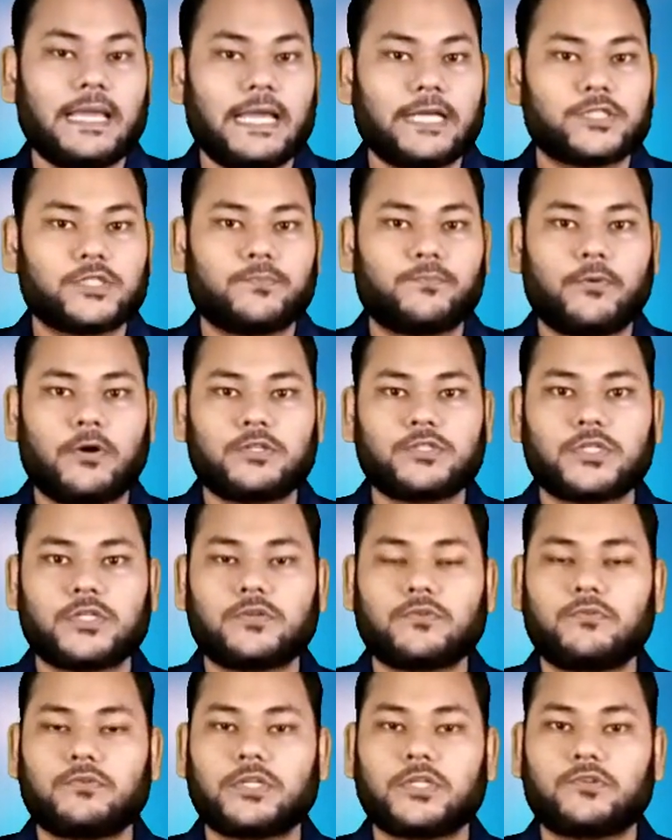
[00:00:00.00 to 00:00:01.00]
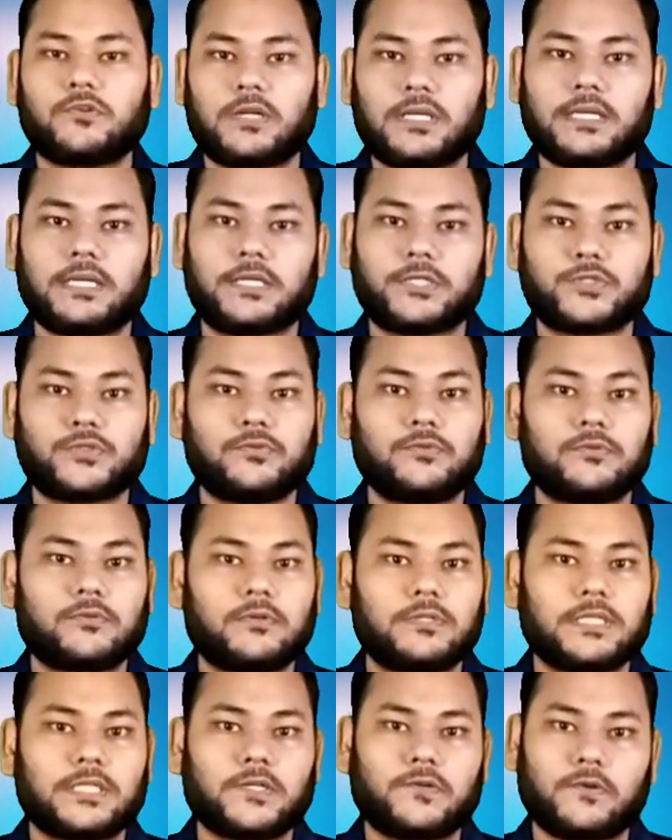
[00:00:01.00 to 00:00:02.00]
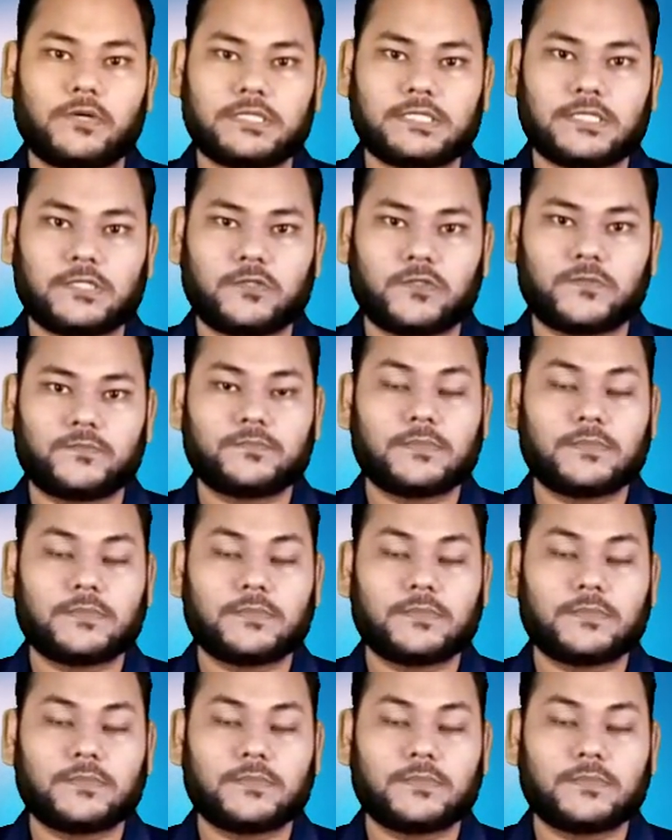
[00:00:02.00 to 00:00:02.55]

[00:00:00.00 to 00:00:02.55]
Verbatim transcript: একশো পঞ্চান্ন কোটি ডলারে শুল্ক দিতে হয়েছিল